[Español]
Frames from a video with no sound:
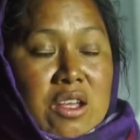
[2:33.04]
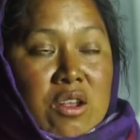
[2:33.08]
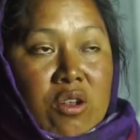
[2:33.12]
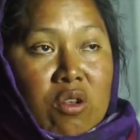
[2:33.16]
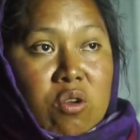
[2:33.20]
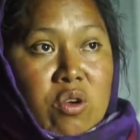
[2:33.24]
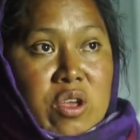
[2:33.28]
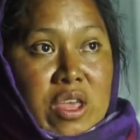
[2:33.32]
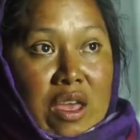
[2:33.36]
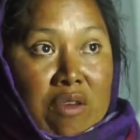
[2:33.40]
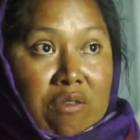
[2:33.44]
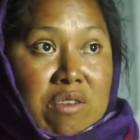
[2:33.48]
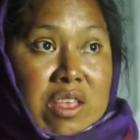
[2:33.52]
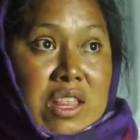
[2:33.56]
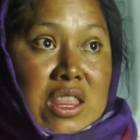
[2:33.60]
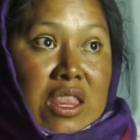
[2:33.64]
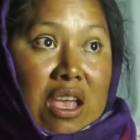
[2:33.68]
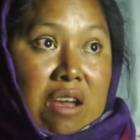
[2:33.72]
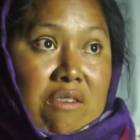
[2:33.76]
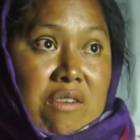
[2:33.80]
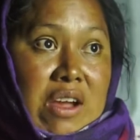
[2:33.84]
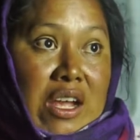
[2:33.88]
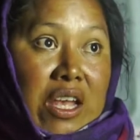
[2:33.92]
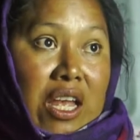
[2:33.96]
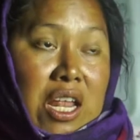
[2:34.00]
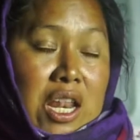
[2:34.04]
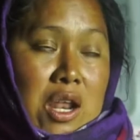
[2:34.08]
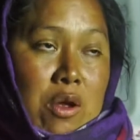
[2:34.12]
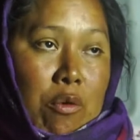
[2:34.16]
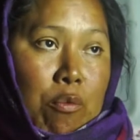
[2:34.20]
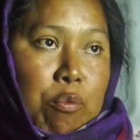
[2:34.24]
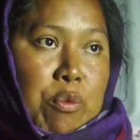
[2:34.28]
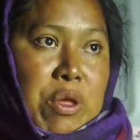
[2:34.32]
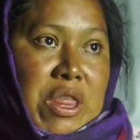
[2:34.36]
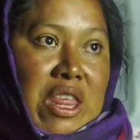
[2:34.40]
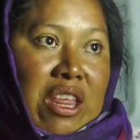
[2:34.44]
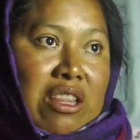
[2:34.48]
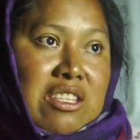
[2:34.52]
lo que evitaba que la
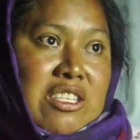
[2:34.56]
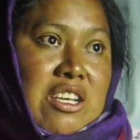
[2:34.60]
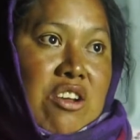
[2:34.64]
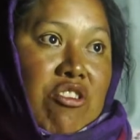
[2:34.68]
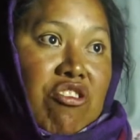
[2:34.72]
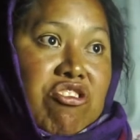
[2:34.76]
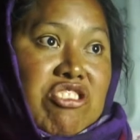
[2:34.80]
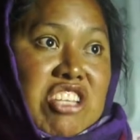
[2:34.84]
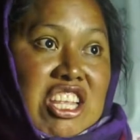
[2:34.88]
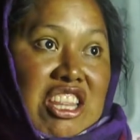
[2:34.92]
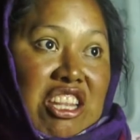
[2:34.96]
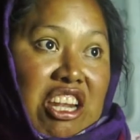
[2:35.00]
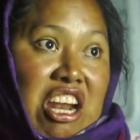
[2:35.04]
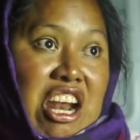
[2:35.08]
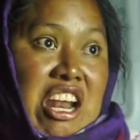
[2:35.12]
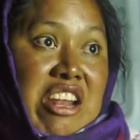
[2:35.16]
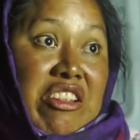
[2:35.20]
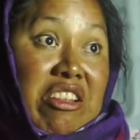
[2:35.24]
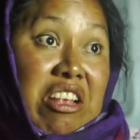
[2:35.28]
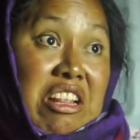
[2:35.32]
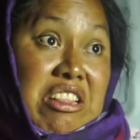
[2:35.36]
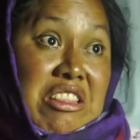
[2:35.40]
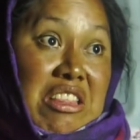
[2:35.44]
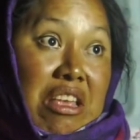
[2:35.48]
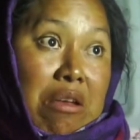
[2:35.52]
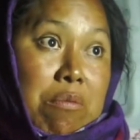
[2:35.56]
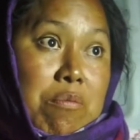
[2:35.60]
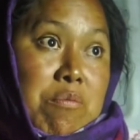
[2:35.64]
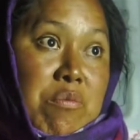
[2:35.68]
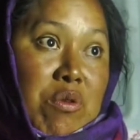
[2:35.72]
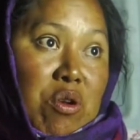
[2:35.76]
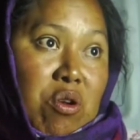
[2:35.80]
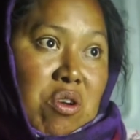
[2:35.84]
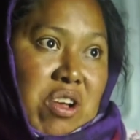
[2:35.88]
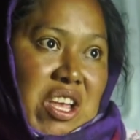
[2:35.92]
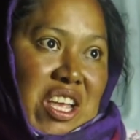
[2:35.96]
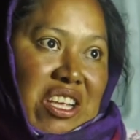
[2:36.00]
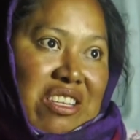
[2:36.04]
humedad se concentrara en el
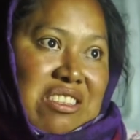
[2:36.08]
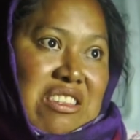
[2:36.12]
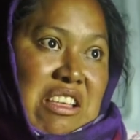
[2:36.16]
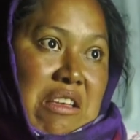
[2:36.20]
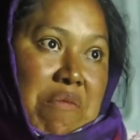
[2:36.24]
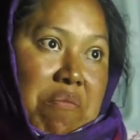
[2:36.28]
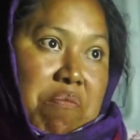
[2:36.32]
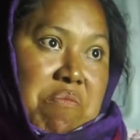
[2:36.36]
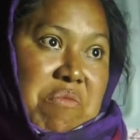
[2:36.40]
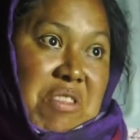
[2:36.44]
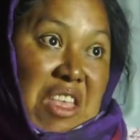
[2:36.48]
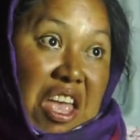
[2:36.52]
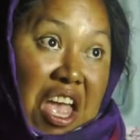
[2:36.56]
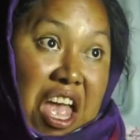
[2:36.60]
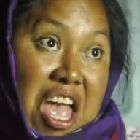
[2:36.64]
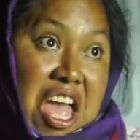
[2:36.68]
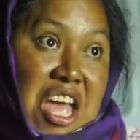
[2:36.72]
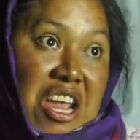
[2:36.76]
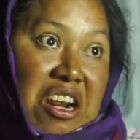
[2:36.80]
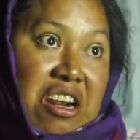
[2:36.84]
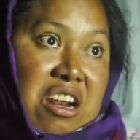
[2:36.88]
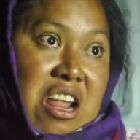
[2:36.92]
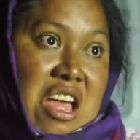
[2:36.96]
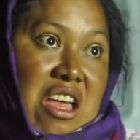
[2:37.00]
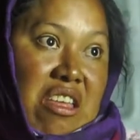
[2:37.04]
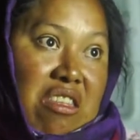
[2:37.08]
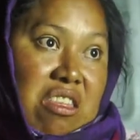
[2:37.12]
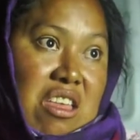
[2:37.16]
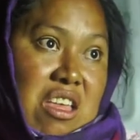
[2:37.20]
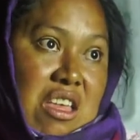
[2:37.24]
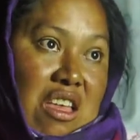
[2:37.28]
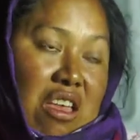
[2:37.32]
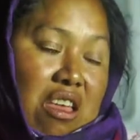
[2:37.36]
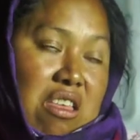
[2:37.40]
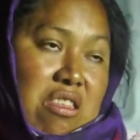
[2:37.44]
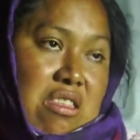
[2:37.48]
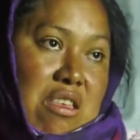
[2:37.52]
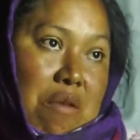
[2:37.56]
templo que es de tierra,
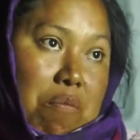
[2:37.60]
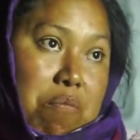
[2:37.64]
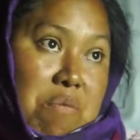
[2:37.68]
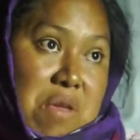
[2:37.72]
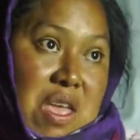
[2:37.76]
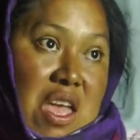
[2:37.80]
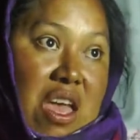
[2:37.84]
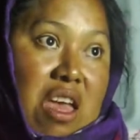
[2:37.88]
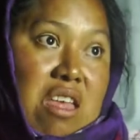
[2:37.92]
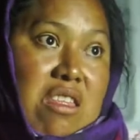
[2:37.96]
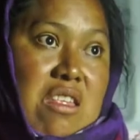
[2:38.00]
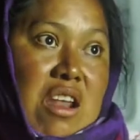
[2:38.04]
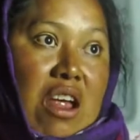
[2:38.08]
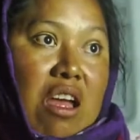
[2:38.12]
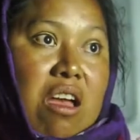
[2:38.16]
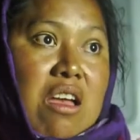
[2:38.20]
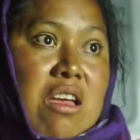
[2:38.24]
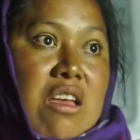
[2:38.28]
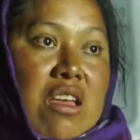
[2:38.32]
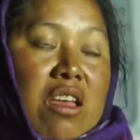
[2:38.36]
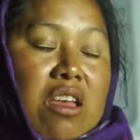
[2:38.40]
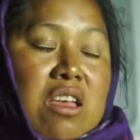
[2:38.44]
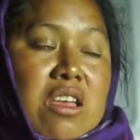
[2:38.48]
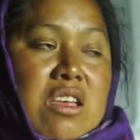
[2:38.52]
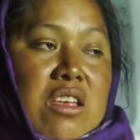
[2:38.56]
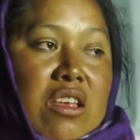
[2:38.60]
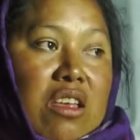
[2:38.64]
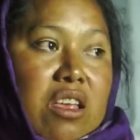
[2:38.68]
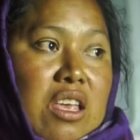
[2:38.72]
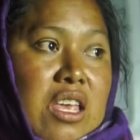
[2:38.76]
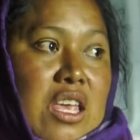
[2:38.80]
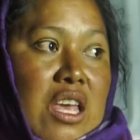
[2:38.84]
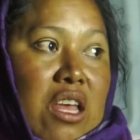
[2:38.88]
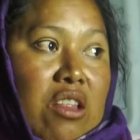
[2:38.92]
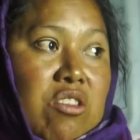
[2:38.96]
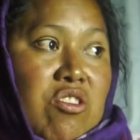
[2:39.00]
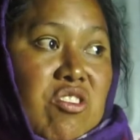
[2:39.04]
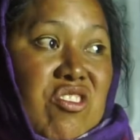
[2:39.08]
de piedra.
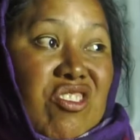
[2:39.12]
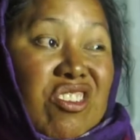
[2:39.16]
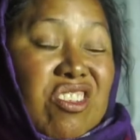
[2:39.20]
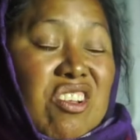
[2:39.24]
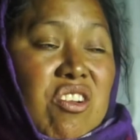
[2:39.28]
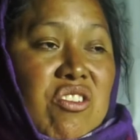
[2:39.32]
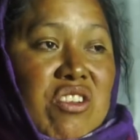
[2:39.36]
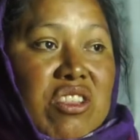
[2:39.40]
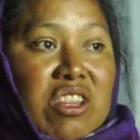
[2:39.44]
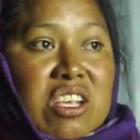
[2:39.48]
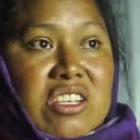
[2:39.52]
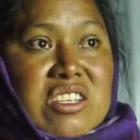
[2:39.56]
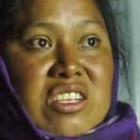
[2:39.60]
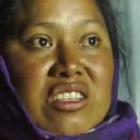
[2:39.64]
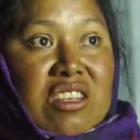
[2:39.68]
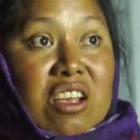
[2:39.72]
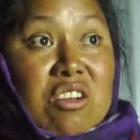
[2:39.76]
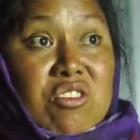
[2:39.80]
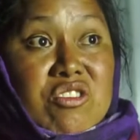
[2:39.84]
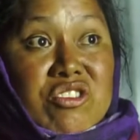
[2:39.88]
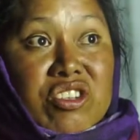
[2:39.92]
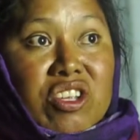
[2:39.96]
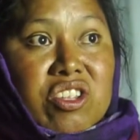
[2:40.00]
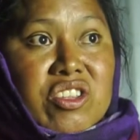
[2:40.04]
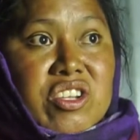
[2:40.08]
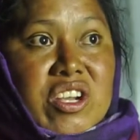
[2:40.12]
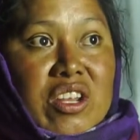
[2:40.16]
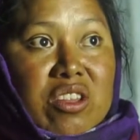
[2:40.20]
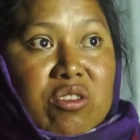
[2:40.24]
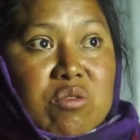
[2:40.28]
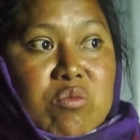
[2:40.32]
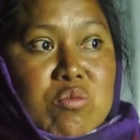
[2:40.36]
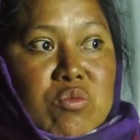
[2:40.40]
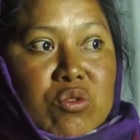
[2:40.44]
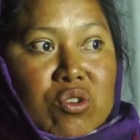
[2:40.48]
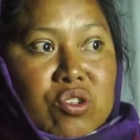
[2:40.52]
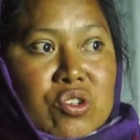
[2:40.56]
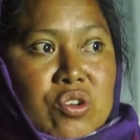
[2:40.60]
Y entonces ahorita se está
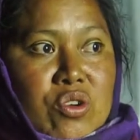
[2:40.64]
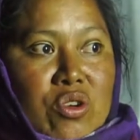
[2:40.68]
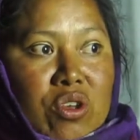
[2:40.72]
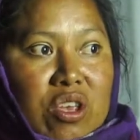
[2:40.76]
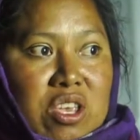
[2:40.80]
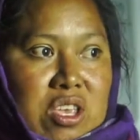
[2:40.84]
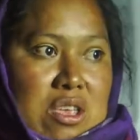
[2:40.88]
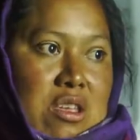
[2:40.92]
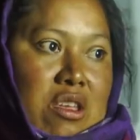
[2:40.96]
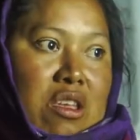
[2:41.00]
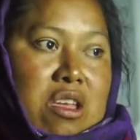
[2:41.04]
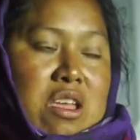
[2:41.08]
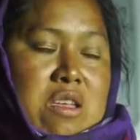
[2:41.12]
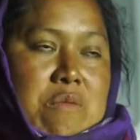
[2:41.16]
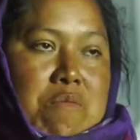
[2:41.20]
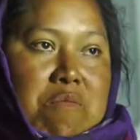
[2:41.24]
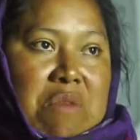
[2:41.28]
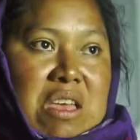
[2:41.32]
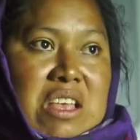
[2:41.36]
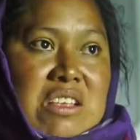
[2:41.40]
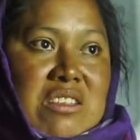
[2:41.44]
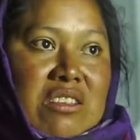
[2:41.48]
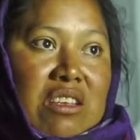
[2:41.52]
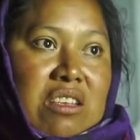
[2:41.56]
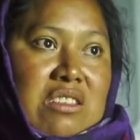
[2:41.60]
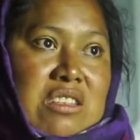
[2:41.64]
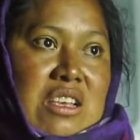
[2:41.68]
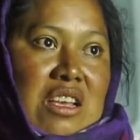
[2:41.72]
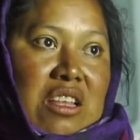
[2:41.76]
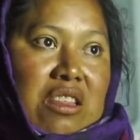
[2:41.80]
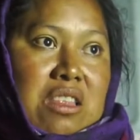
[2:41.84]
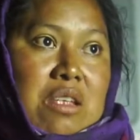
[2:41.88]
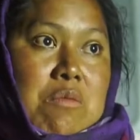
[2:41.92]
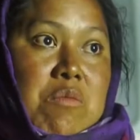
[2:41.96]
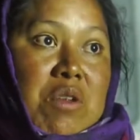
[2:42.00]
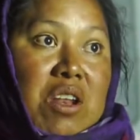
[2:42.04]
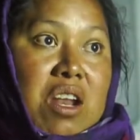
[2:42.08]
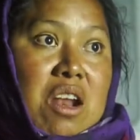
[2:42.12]
concentrando mucho y, meses de que
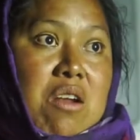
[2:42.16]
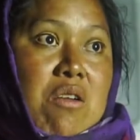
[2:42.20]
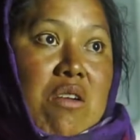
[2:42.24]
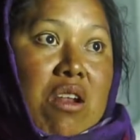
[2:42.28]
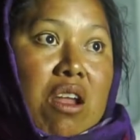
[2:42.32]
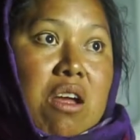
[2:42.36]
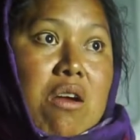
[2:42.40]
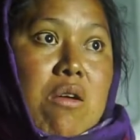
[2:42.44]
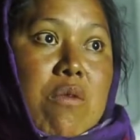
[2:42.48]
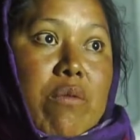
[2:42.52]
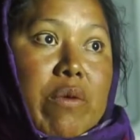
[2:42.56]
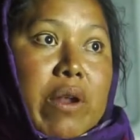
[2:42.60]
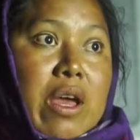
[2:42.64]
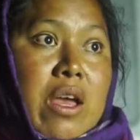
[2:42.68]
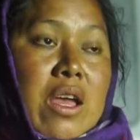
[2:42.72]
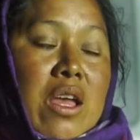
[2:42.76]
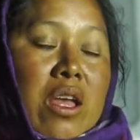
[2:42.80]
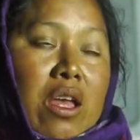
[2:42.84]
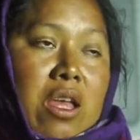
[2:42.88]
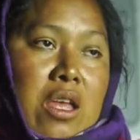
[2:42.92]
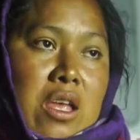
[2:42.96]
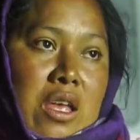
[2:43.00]
terminaron la obra,